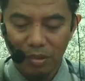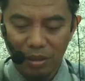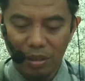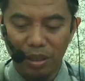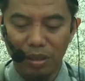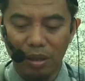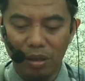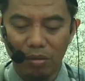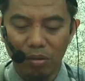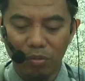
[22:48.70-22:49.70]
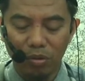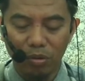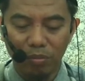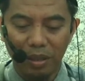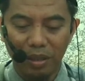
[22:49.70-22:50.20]
Inna
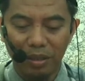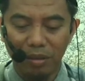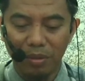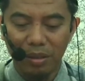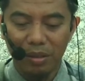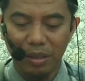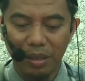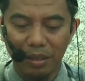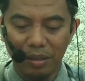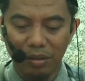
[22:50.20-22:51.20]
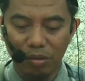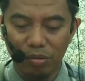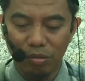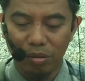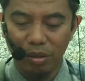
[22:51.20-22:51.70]
akrobukum ilayya manzilan kata
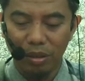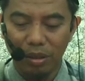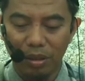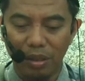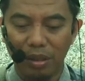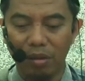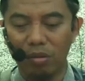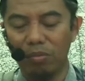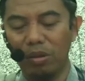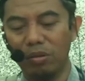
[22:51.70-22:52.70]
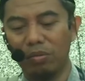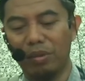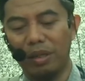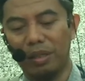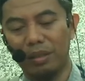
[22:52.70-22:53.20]
Rasulullah. In akrobakum
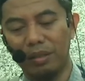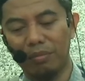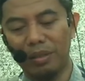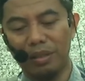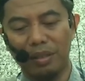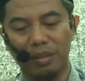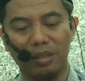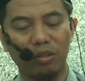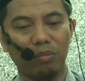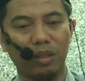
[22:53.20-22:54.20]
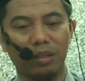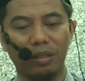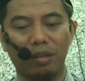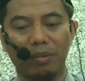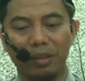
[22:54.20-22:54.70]
alayya majlisan yaman
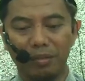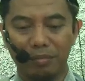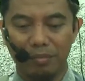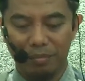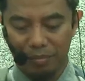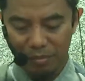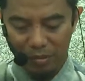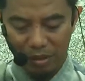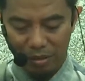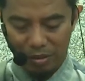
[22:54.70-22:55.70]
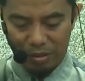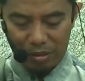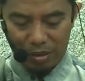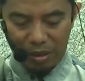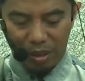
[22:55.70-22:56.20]
qiyamah
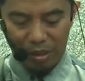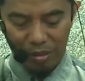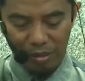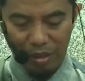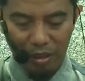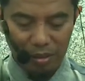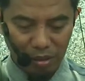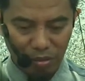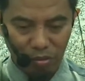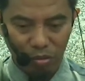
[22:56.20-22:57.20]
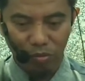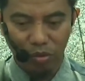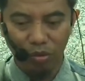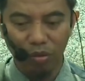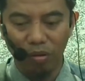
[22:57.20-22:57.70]
ahs ahsanukum
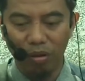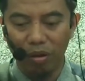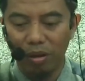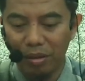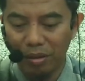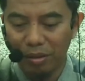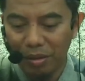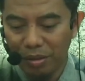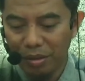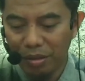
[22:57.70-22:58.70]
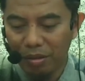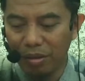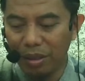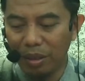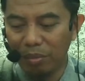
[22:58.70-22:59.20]
khuluqa.
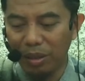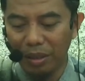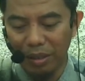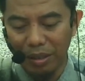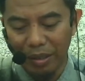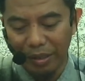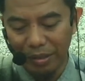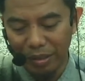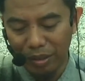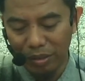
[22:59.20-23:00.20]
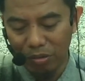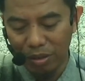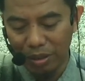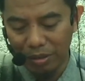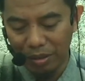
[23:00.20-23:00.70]
Orang yang paling dekat denganku
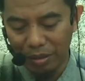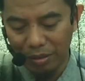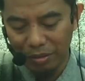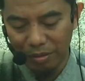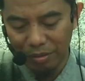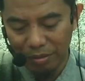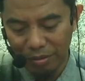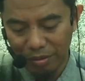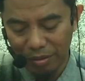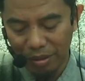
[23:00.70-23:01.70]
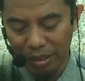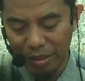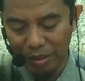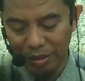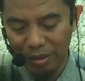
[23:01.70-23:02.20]
nanti di
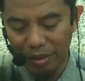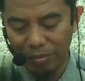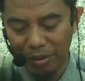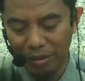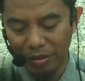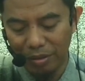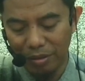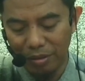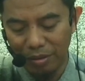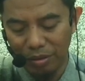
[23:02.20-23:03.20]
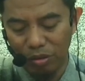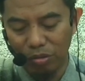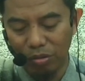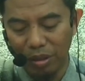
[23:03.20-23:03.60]
hari kiamat di surga